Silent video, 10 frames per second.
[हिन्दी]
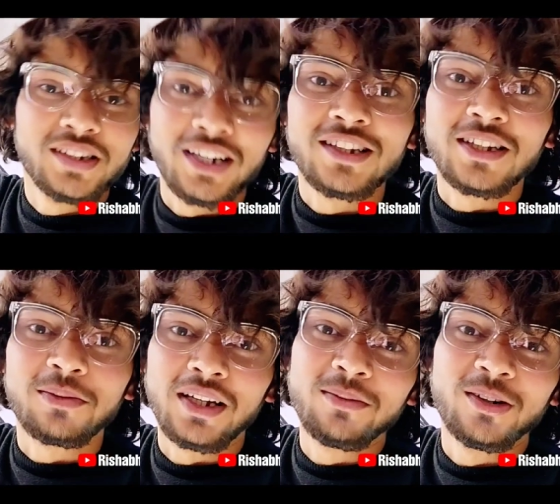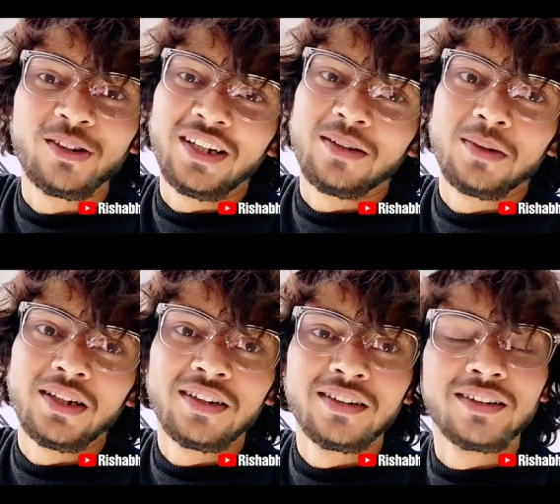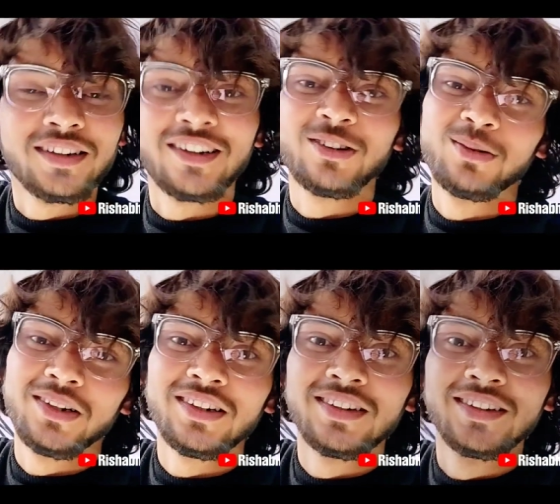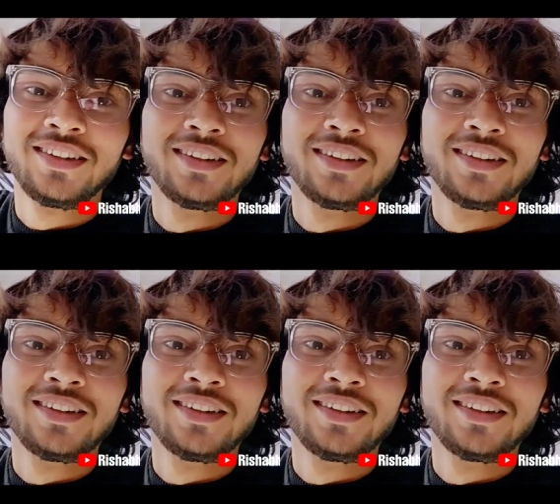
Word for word: चैनल सब्सक्राइब कर दो यार भैया कर दो भैया